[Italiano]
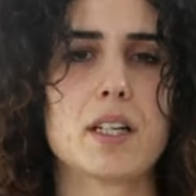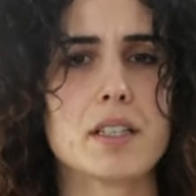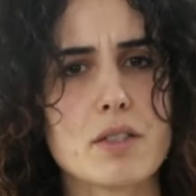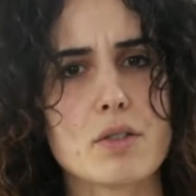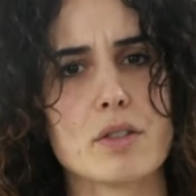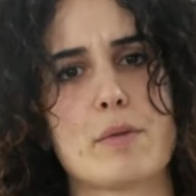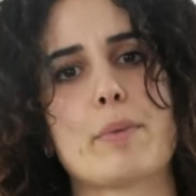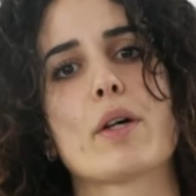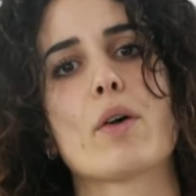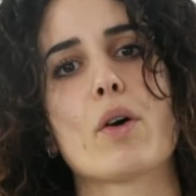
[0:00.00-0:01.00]
E adesso ti
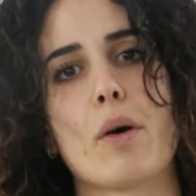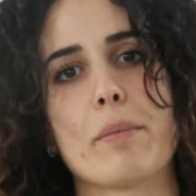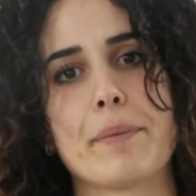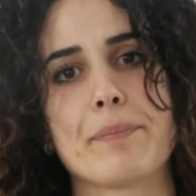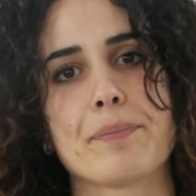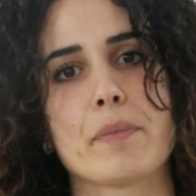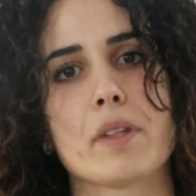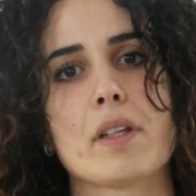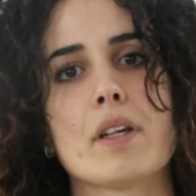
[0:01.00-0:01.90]
spiego come.